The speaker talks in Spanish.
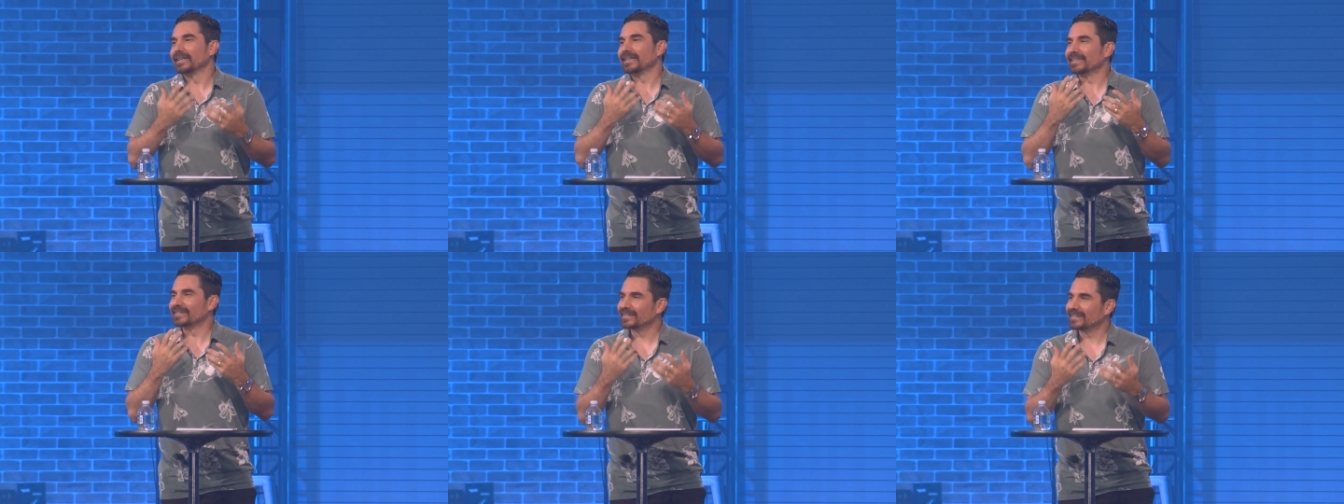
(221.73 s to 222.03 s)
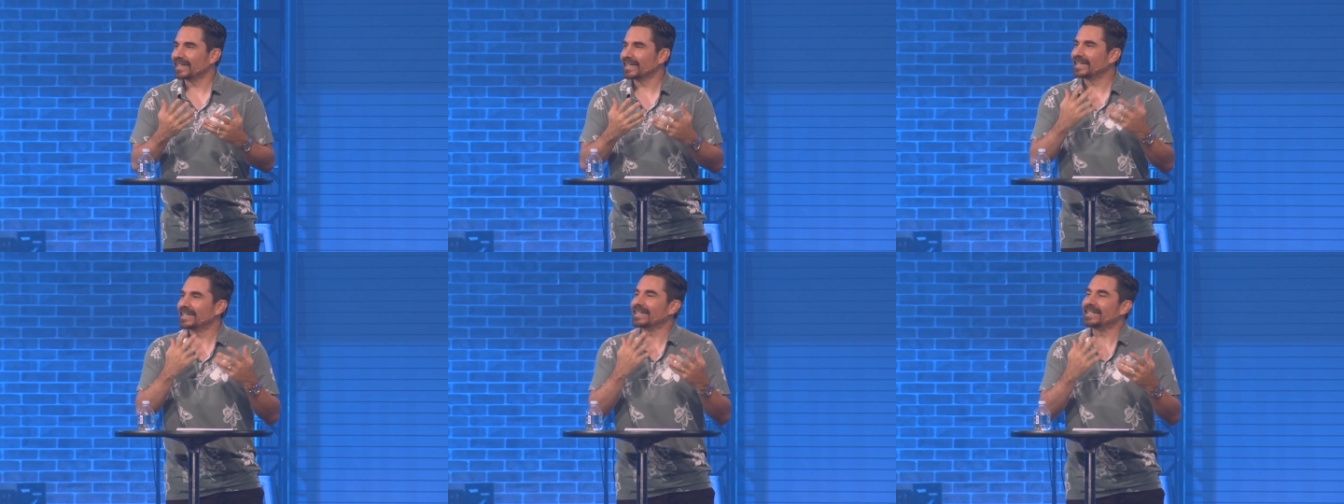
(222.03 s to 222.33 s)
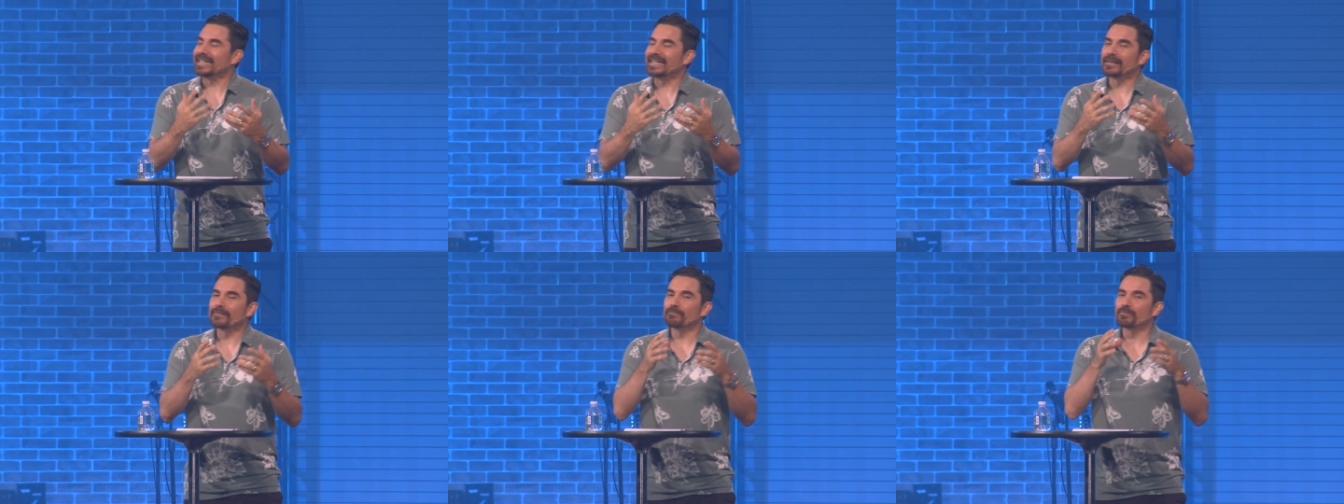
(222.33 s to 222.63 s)
está
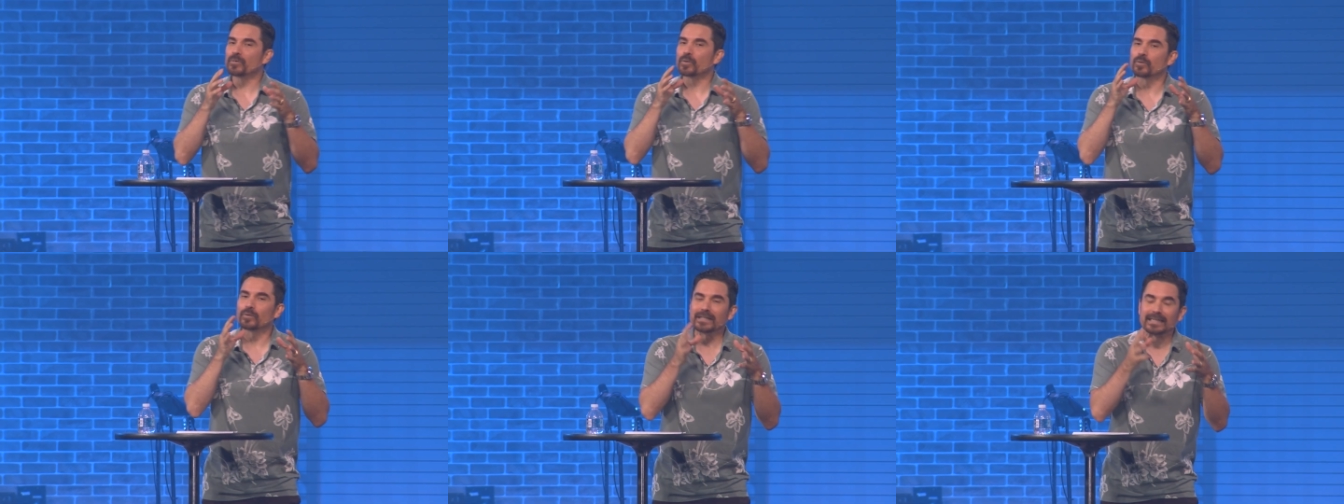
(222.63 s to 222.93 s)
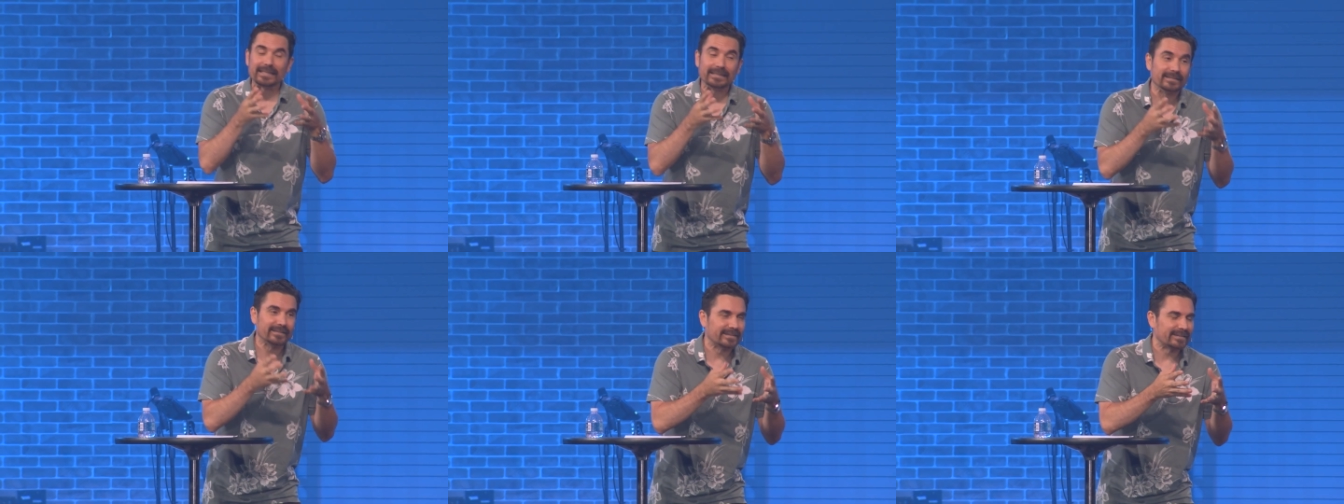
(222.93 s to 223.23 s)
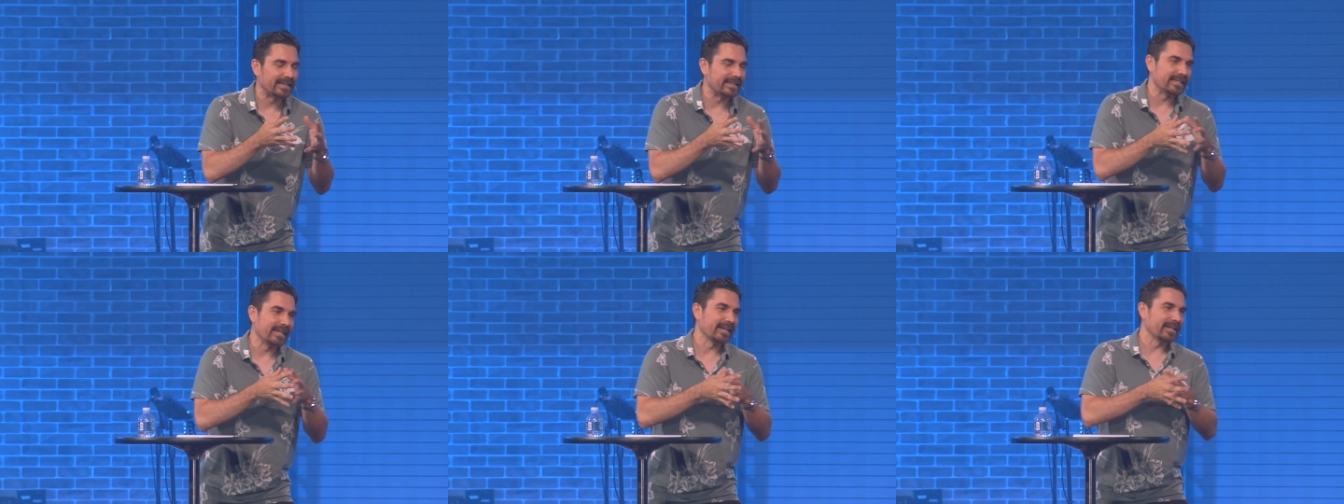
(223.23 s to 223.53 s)
queriendo
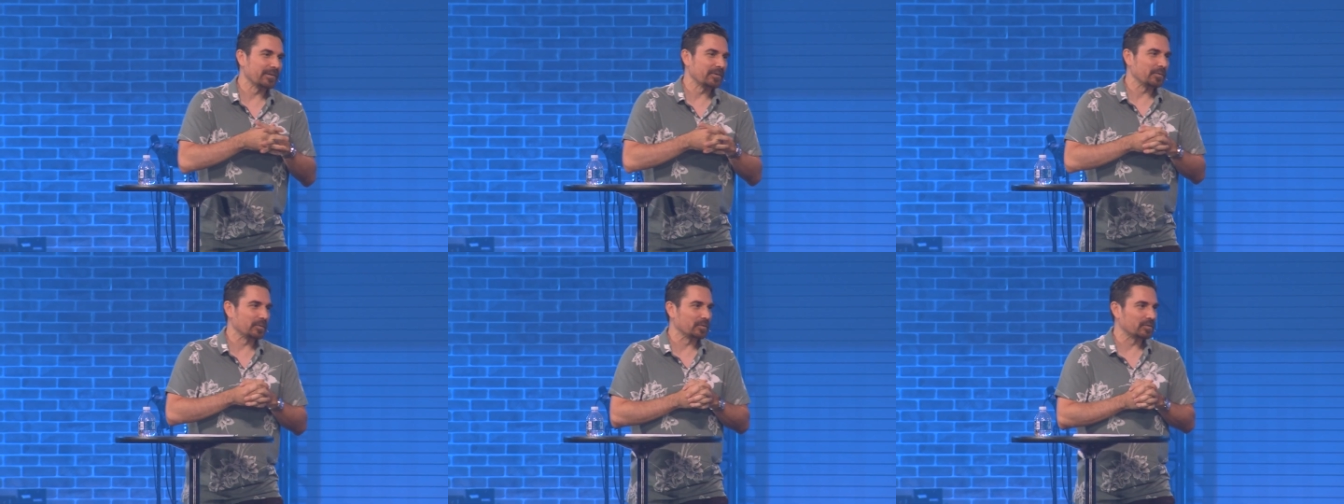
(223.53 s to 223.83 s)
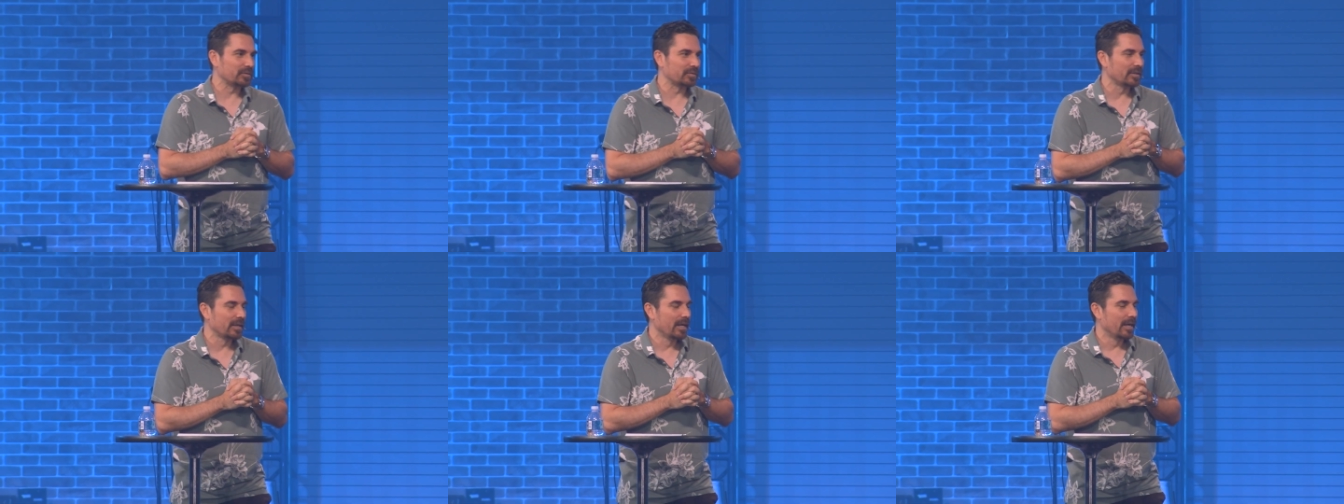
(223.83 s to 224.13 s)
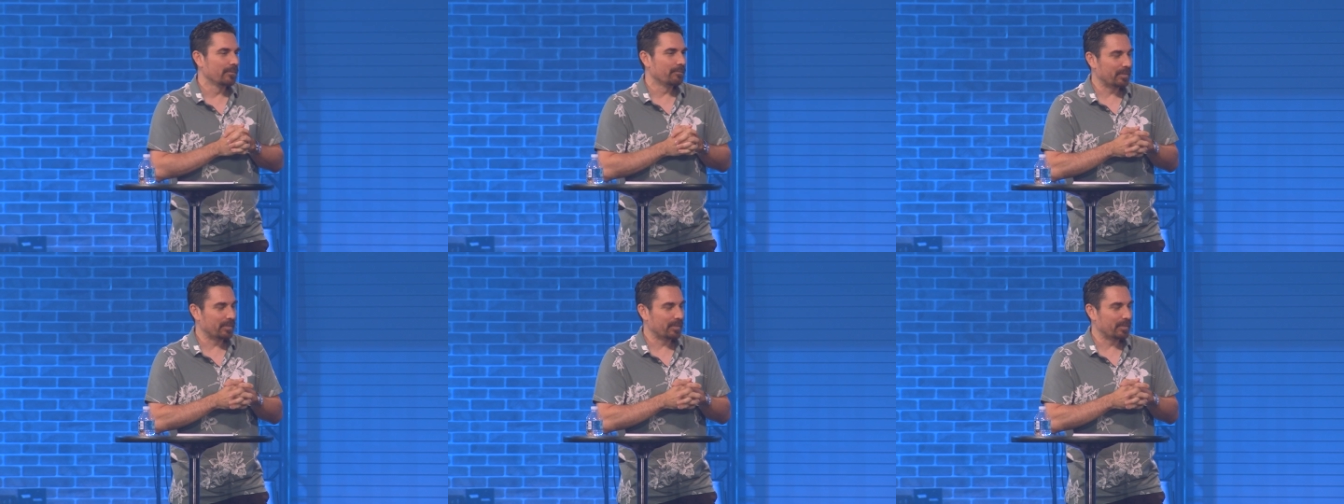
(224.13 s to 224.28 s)
enseñarnos.